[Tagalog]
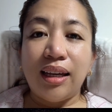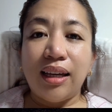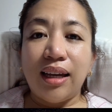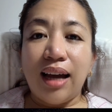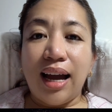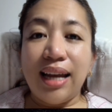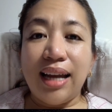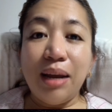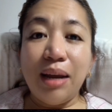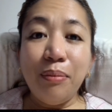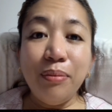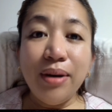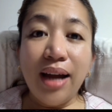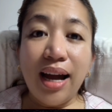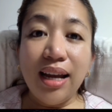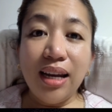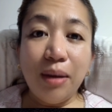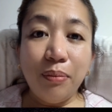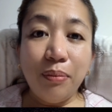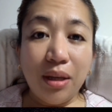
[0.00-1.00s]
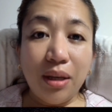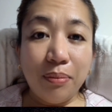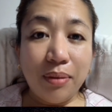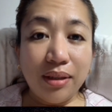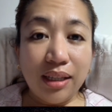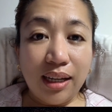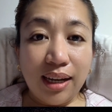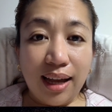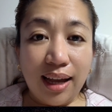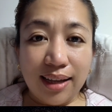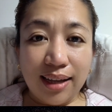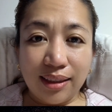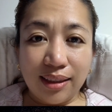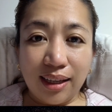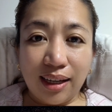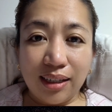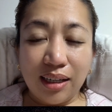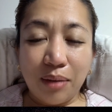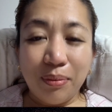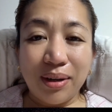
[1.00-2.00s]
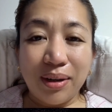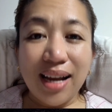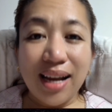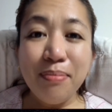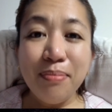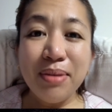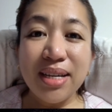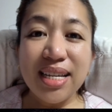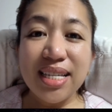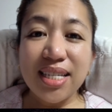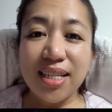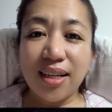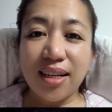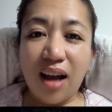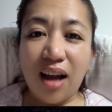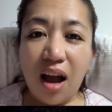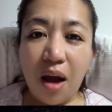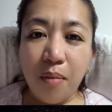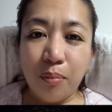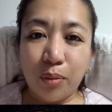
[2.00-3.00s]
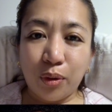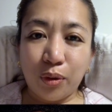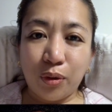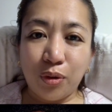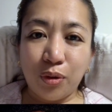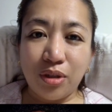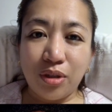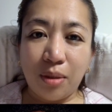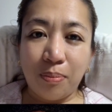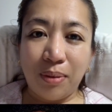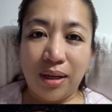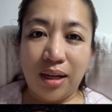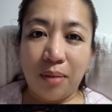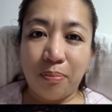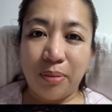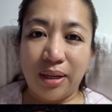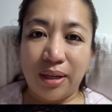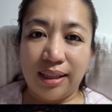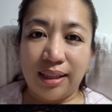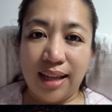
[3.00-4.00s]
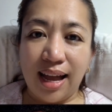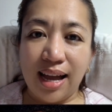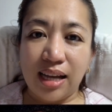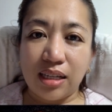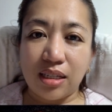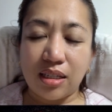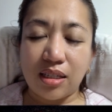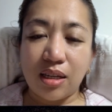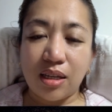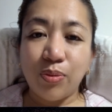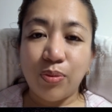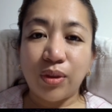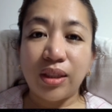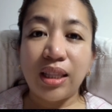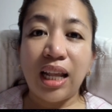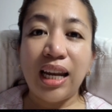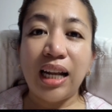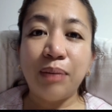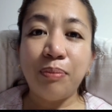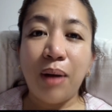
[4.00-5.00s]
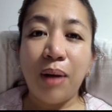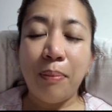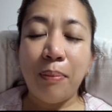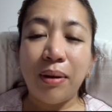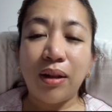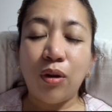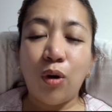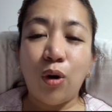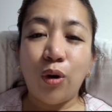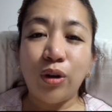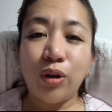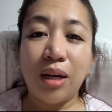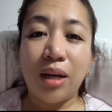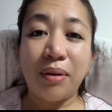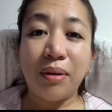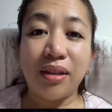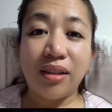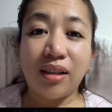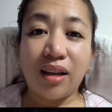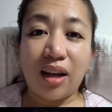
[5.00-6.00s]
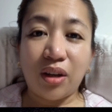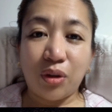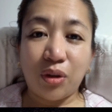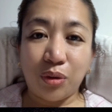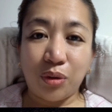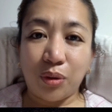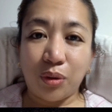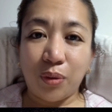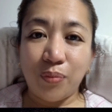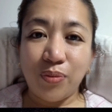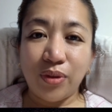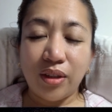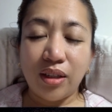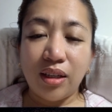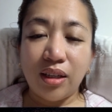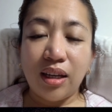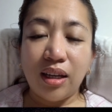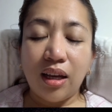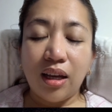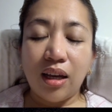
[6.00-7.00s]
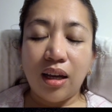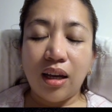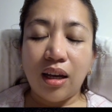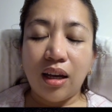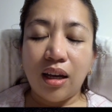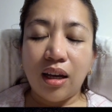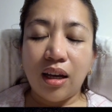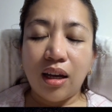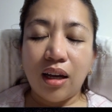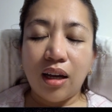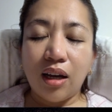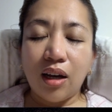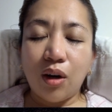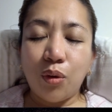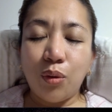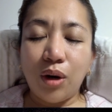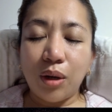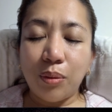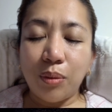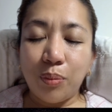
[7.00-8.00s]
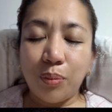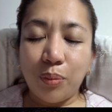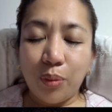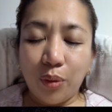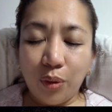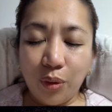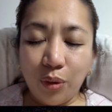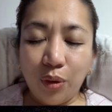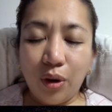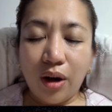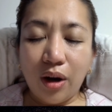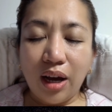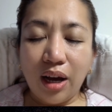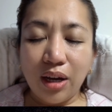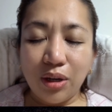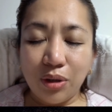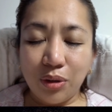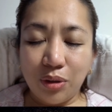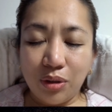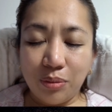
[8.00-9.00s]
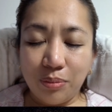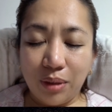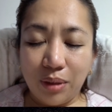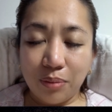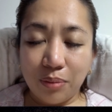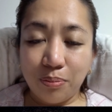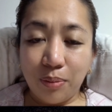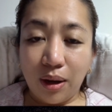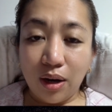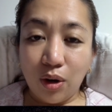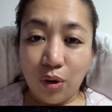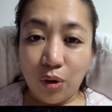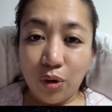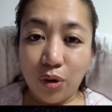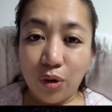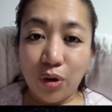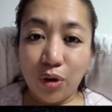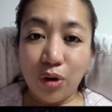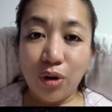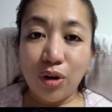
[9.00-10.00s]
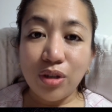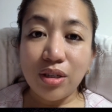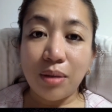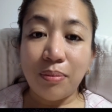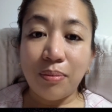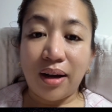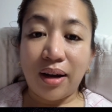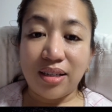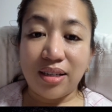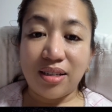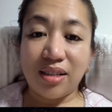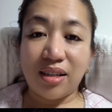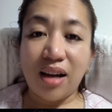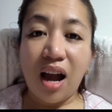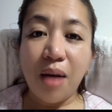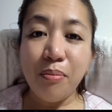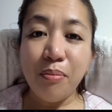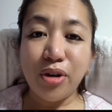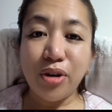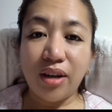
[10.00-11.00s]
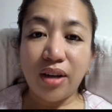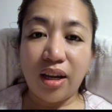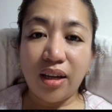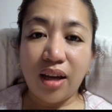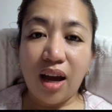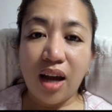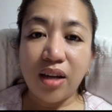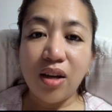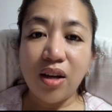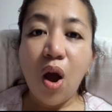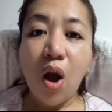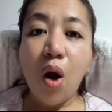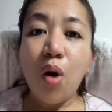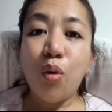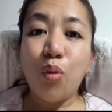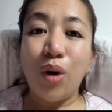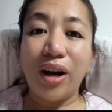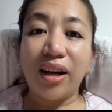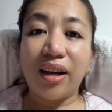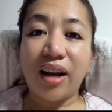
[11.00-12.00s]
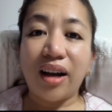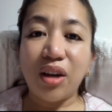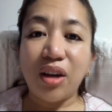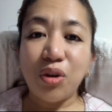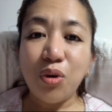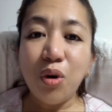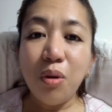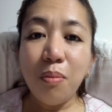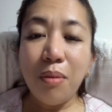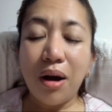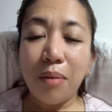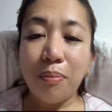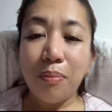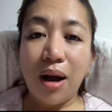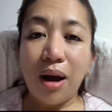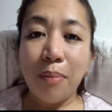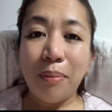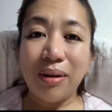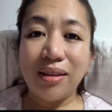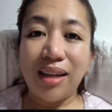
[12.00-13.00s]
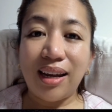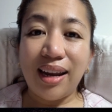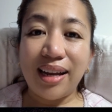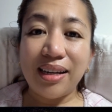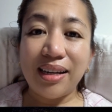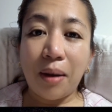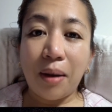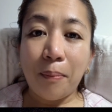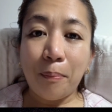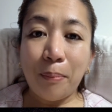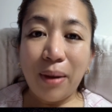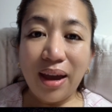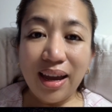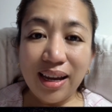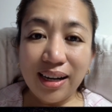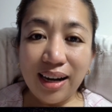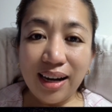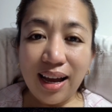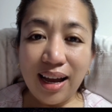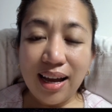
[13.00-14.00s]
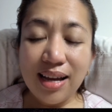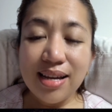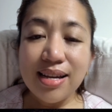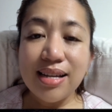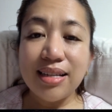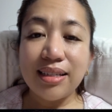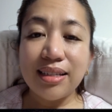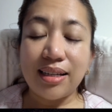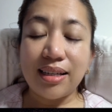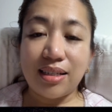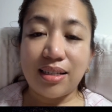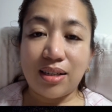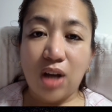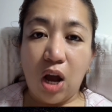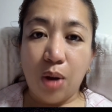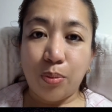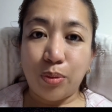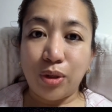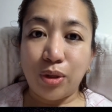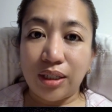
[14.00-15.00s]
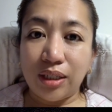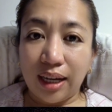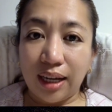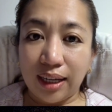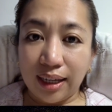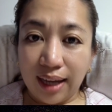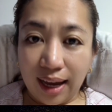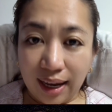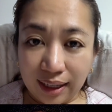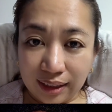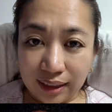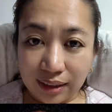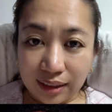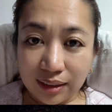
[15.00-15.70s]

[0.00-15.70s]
Alam na alam naman na natin na maraming scammer sa Pilipinas na nagpapaloko naman kayo. Huwag po kayong magpaloko sa mga scammer na yan. Huwag kayong magpapadala ng pera sa scammer na yan.